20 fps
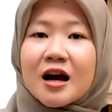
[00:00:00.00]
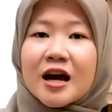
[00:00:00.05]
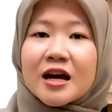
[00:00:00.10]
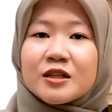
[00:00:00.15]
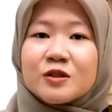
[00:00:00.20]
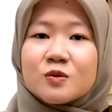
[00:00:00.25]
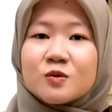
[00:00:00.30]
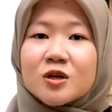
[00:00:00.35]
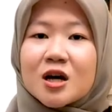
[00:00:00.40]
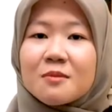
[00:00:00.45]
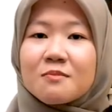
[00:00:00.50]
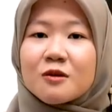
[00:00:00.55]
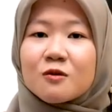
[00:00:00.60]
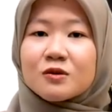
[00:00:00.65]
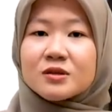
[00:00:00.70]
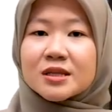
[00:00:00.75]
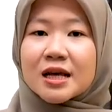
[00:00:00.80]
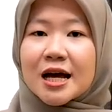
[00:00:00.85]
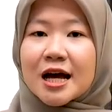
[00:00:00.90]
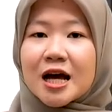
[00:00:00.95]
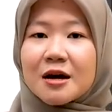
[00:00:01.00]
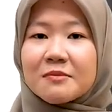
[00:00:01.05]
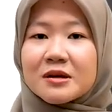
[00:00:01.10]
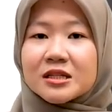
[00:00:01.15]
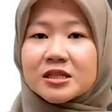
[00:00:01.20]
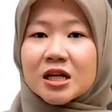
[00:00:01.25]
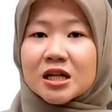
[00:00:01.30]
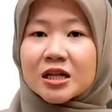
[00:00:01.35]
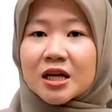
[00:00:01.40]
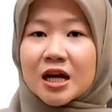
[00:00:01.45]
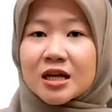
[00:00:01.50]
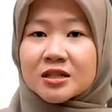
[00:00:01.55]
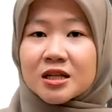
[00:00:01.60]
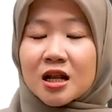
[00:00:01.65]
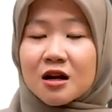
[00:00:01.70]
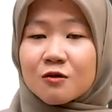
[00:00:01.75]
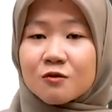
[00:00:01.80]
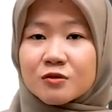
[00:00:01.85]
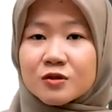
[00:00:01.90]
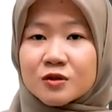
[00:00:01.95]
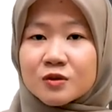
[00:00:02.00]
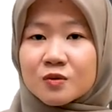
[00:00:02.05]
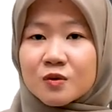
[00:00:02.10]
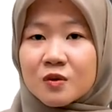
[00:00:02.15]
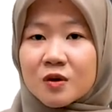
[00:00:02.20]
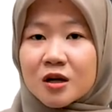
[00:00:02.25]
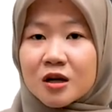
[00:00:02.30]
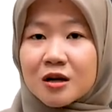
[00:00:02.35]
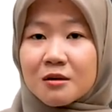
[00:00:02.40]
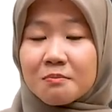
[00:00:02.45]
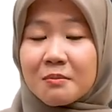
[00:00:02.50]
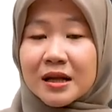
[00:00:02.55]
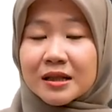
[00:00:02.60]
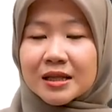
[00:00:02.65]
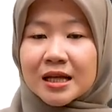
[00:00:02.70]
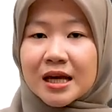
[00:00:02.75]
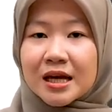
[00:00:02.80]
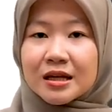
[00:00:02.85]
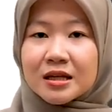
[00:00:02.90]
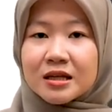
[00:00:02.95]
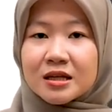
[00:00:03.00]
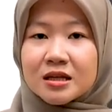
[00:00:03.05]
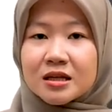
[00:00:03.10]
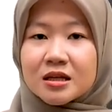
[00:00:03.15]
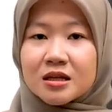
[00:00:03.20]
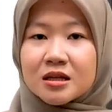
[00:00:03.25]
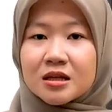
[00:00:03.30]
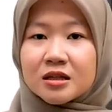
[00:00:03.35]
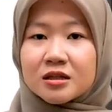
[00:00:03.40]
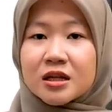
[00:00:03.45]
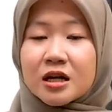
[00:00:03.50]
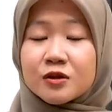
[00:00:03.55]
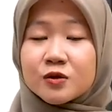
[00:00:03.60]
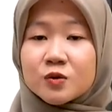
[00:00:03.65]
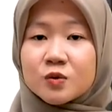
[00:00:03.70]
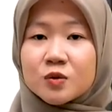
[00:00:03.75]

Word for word: Hai juga berusaha mencari asal-usul materi dan